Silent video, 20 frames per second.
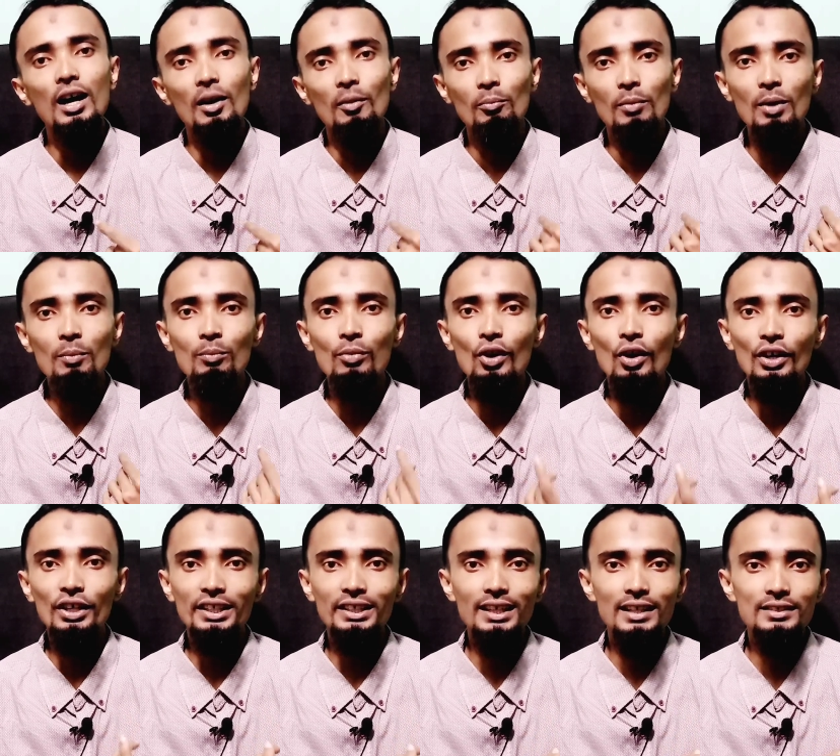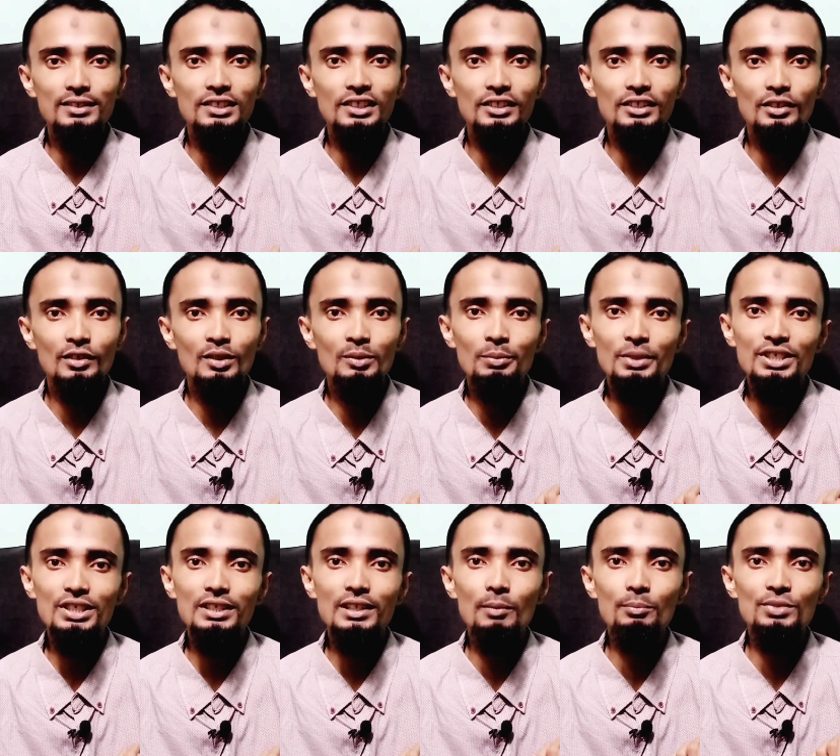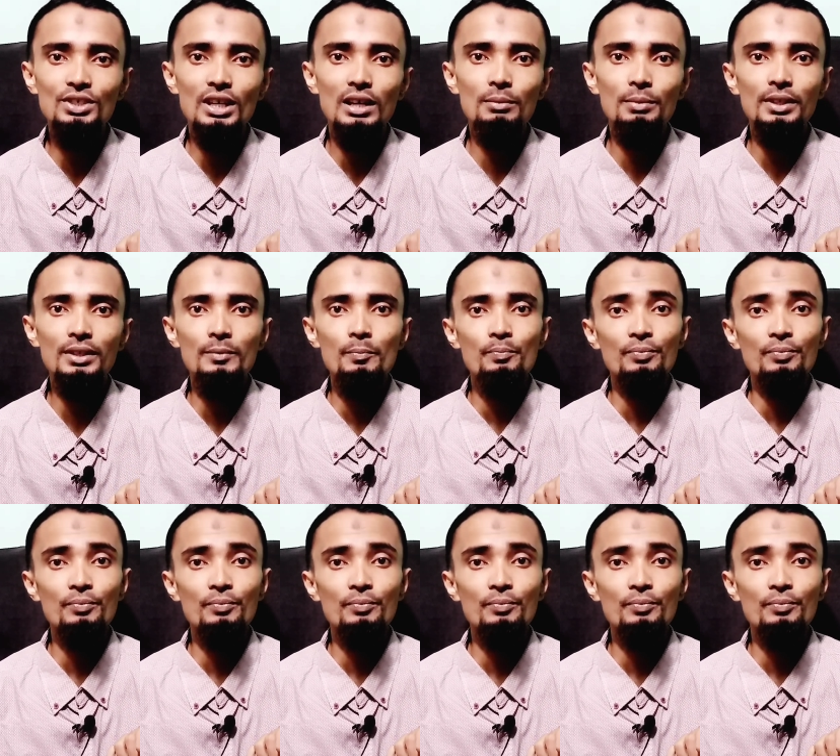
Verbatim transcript: বা ব্লকের কাজ নিয়ে যখন বেশি দাম চাইবেন